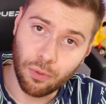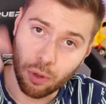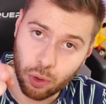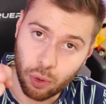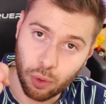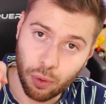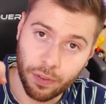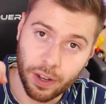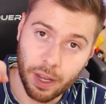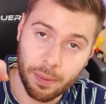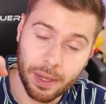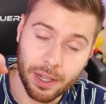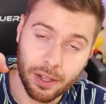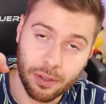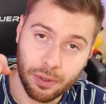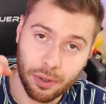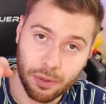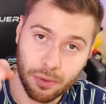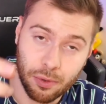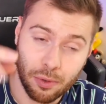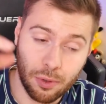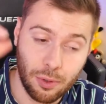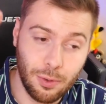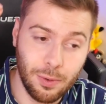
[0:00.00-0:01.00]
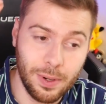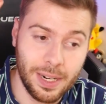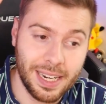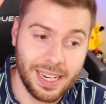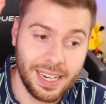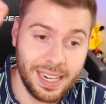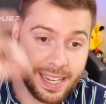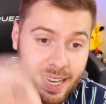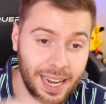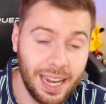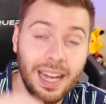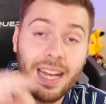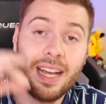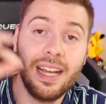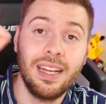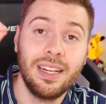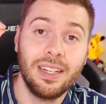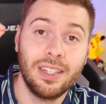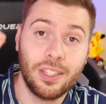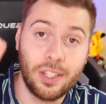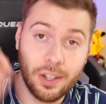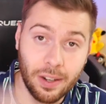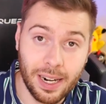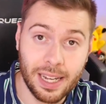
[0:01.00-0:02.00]
Vous retrouverez bien entendu tous les liens
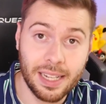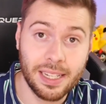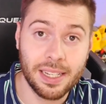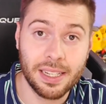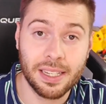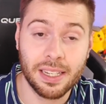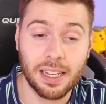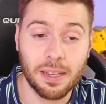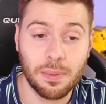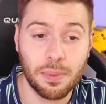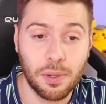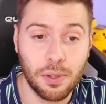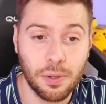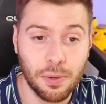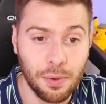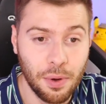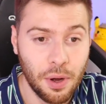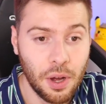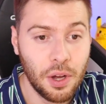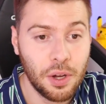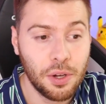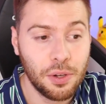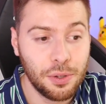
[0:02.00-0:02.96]
dans la description